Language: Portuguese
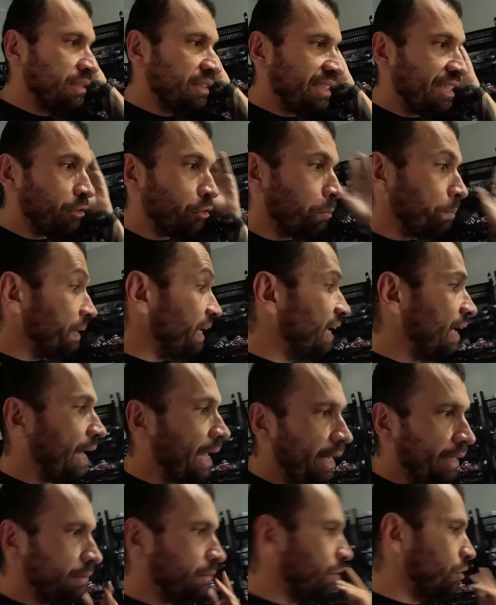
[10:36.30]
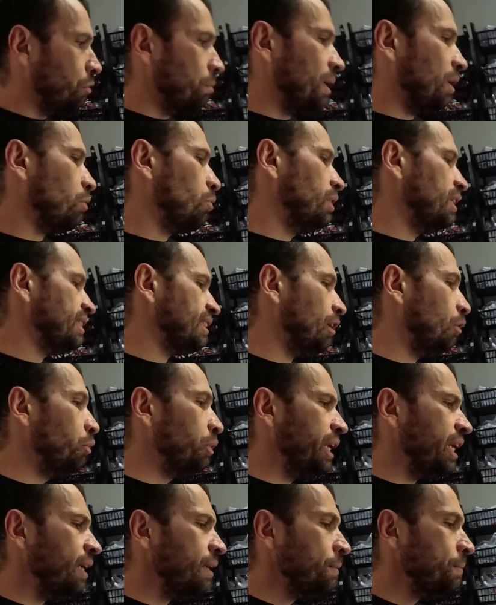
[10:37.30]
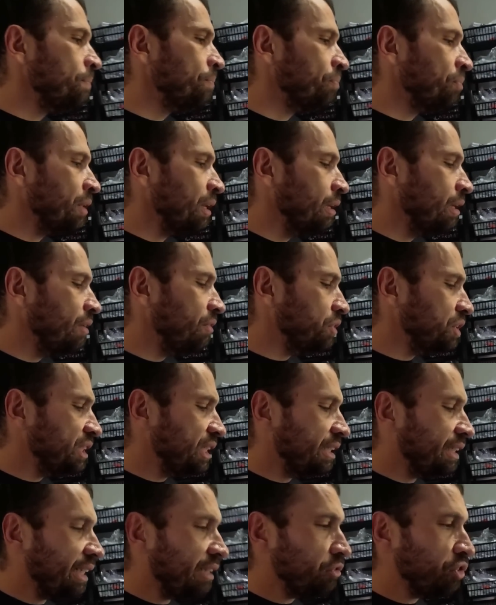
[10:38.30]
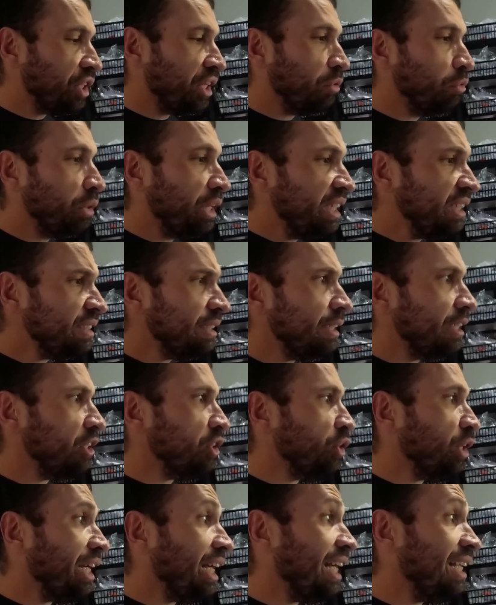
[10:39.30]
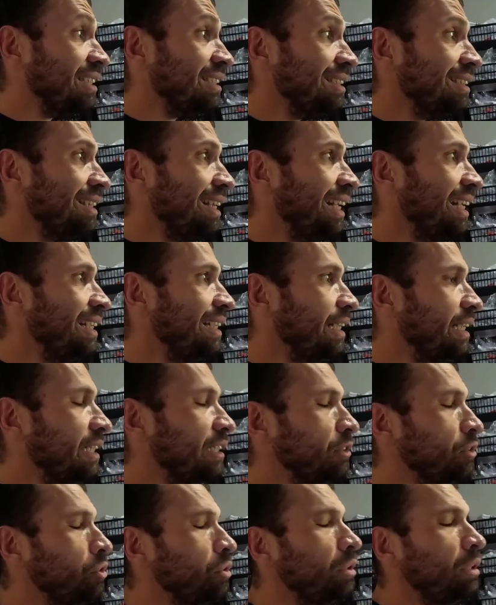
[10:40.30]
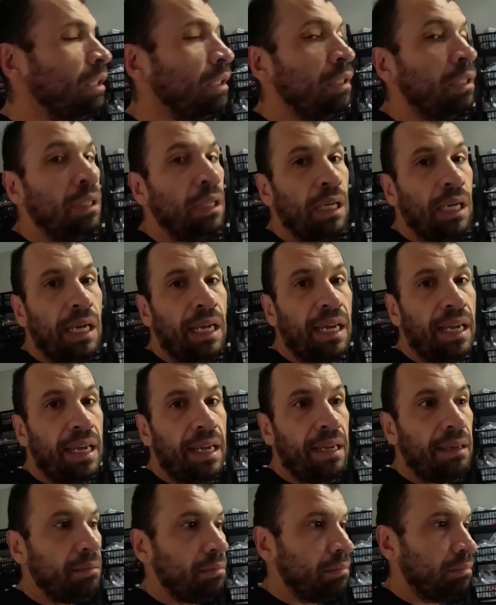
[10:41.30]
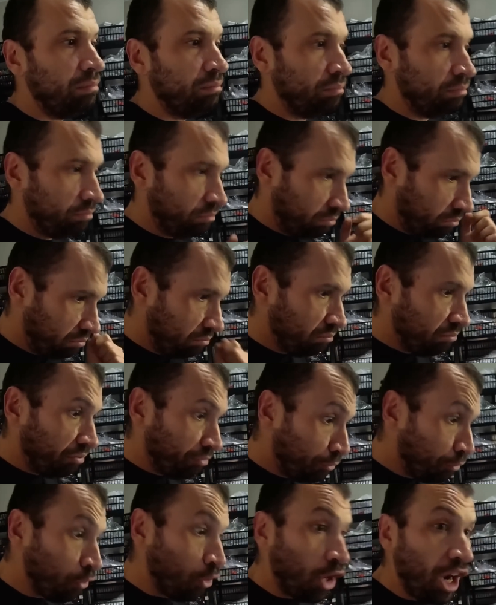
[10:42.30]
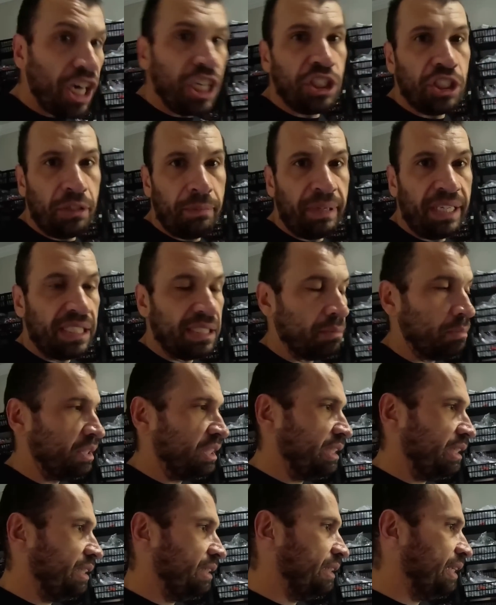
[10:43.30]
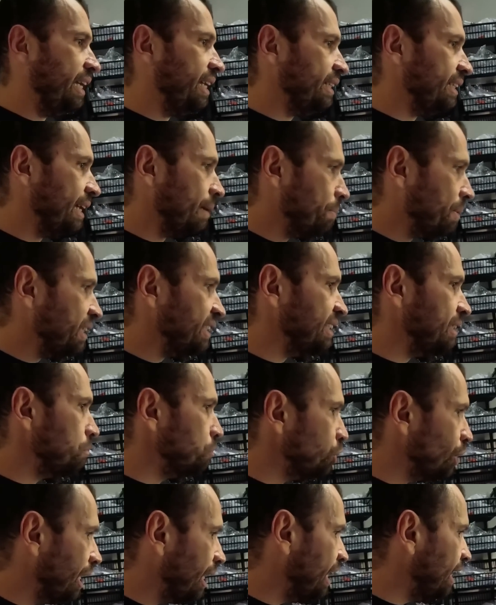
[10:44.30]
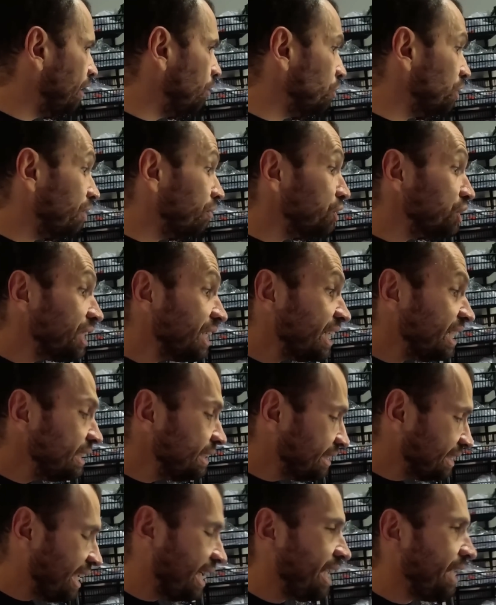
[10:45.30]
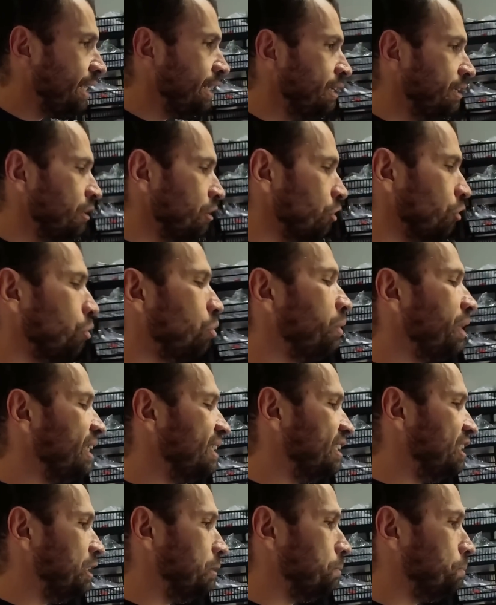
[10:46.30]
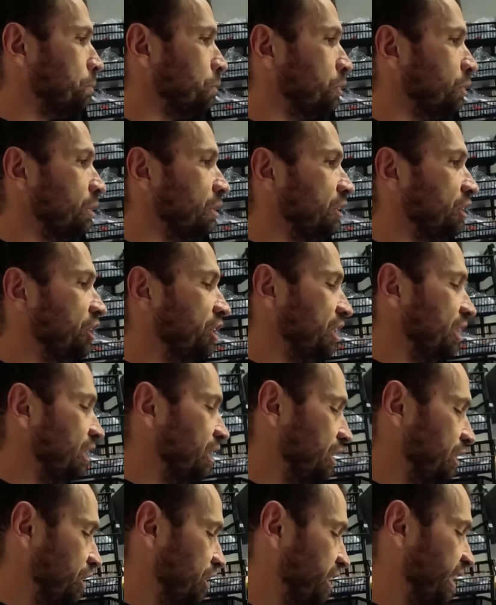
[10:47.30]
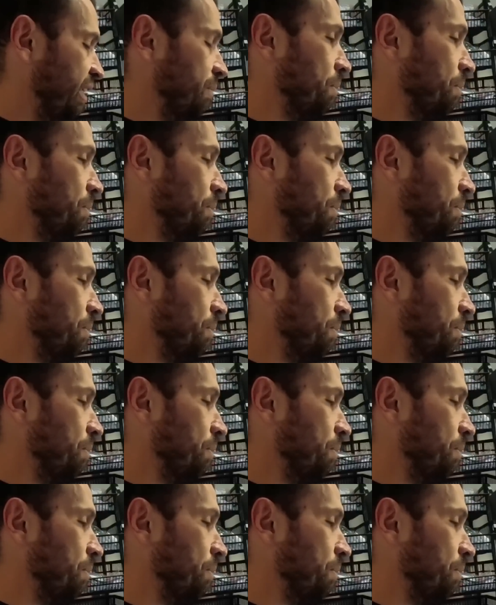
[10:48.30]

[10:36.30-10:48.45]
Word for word: ser atropelado, alguma coisa ruim, e você está no segurança da sua casa treinando é, forte mesmo, assim, né? Dá para simular o que você quiser com esse tipo de, de